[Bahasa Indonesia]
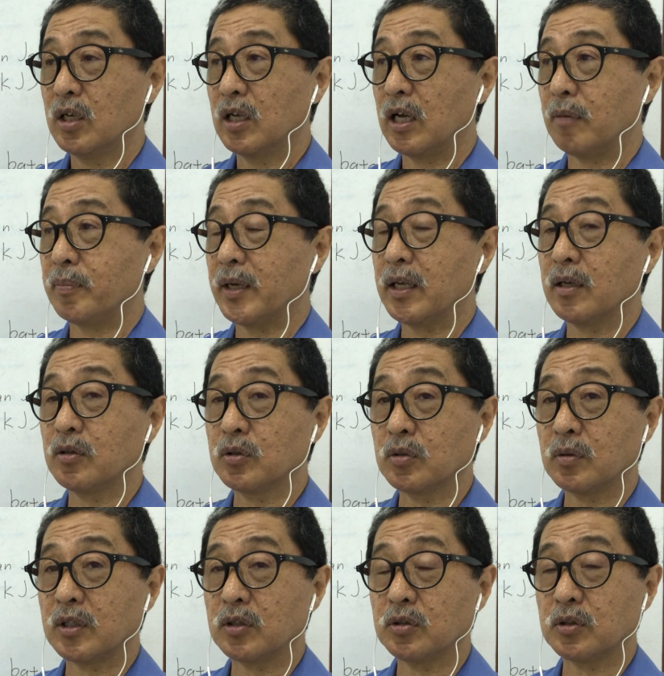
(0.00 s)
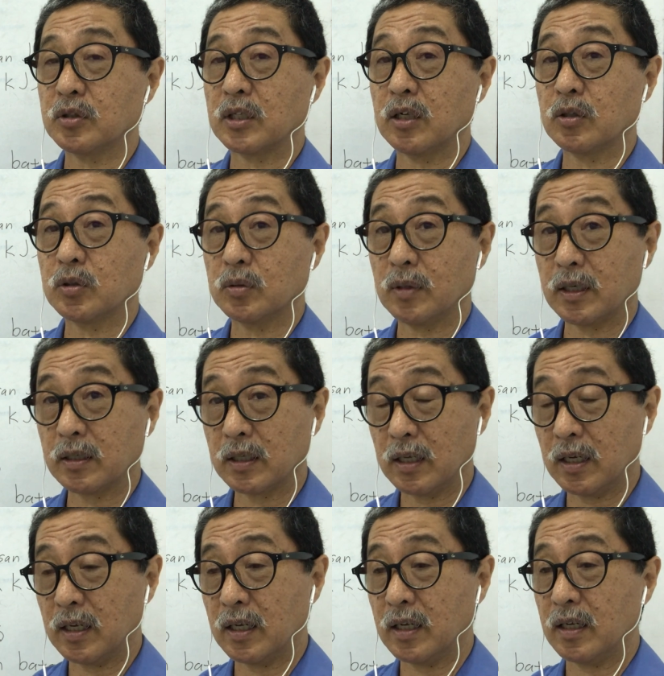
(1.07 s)
Apa yang urusan
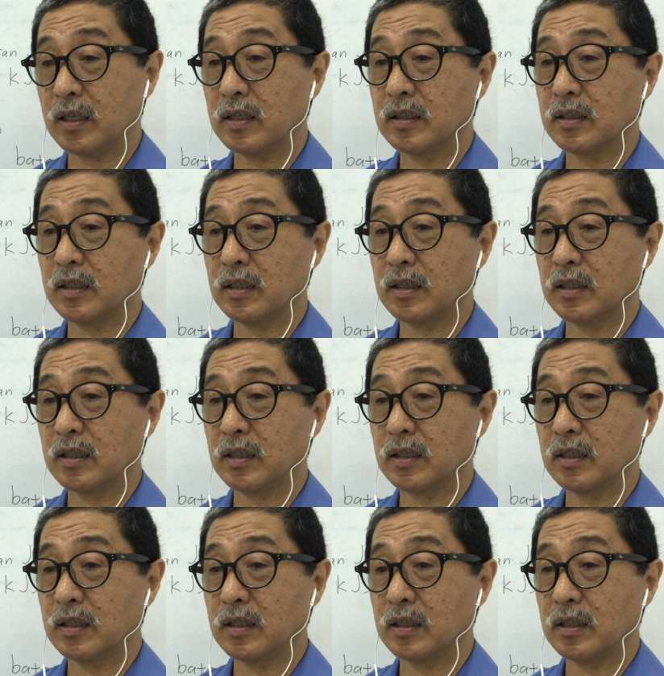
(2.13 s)
keluarga,